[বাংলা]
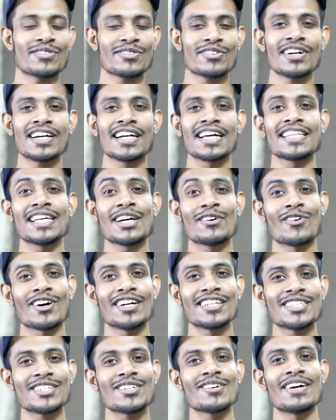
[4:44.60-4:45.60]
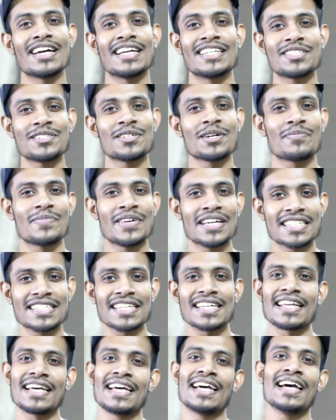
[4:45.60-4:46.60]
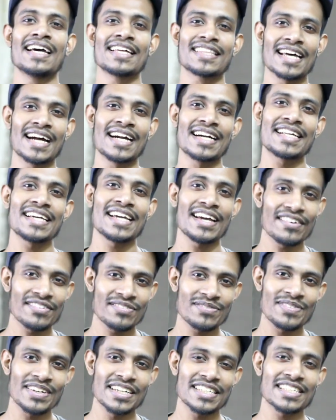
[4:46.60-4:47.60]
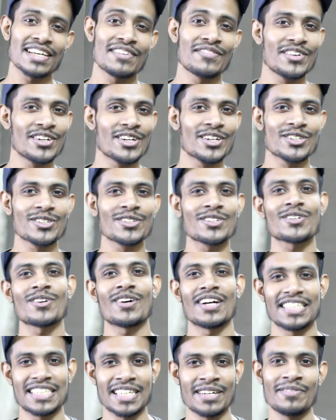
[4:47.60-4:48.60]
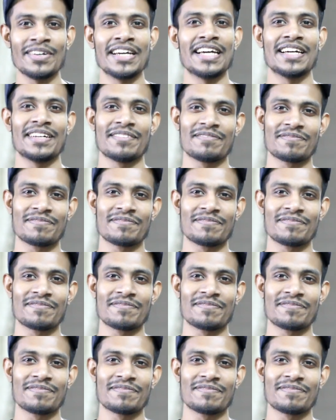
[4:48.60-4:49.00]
ফোনটা দিয়ে ওয়ান জিরো এইট জিরো পিক্সেলে থার্টি এফপিএসে ভিডিও শ্যুট করা যাবে